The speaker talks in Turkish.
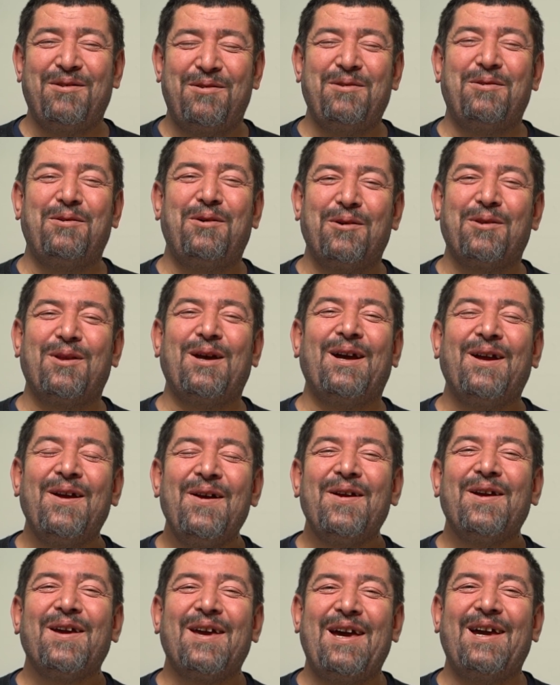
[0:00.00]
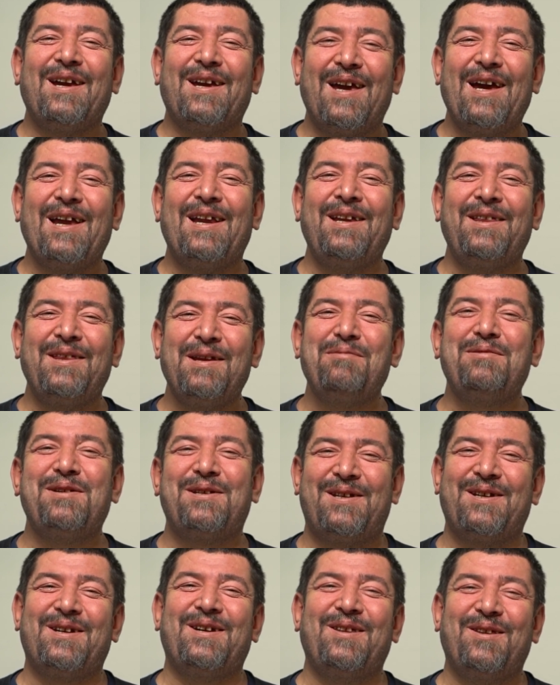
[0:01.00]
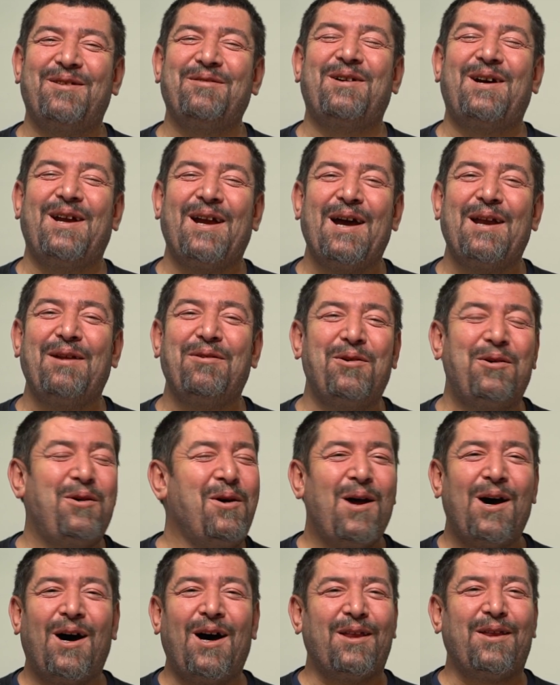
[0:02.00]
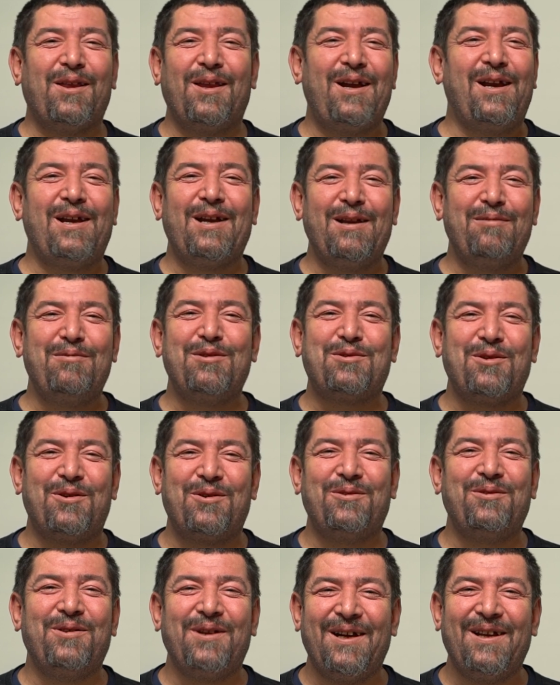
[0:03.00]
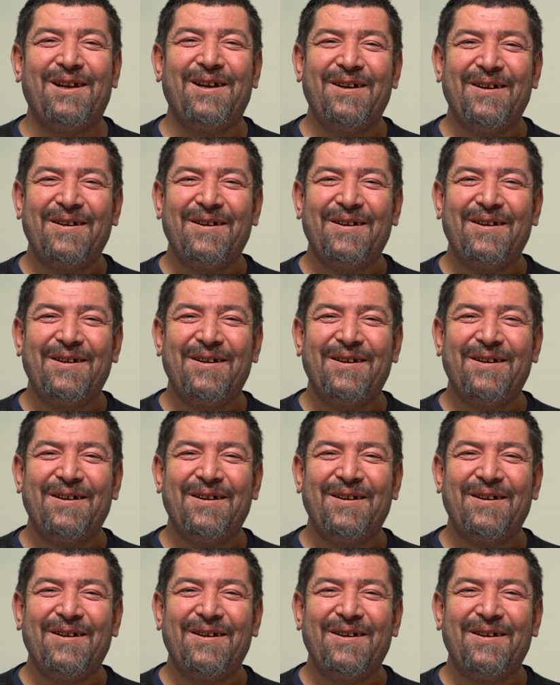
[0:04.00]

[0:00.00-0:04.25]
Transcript: Orada ge- gelinde bir sıkıntı var. Yani o atla ilgili bir sorun değil.